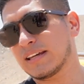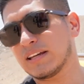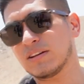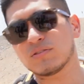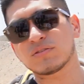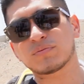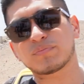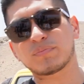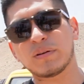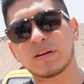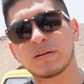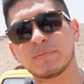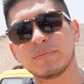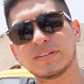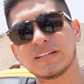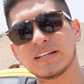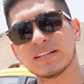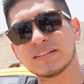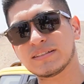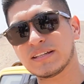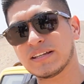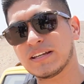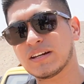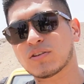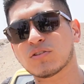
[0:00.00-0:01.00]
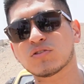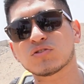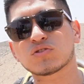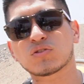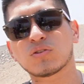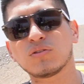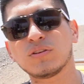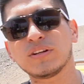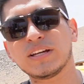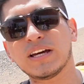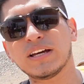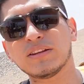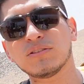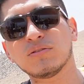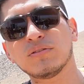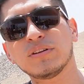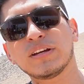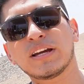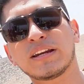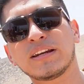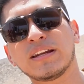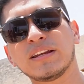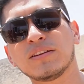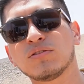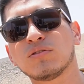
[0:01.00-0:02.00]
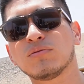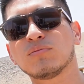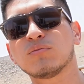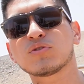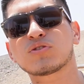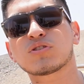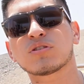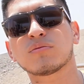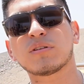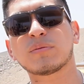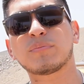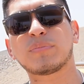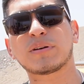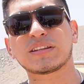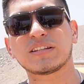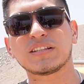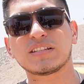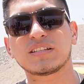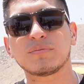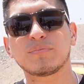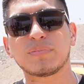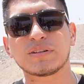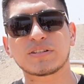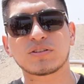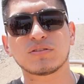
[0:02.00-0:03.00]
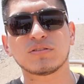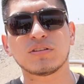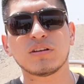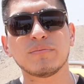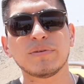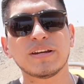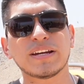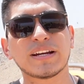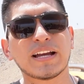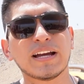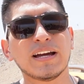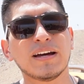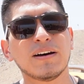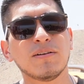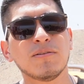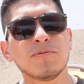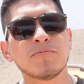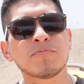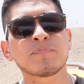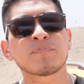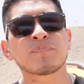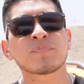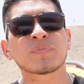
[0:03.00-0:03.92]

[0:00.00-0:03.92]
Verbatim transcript: que nos permitan seguir consolidando y ganando mucho más participación de mercado.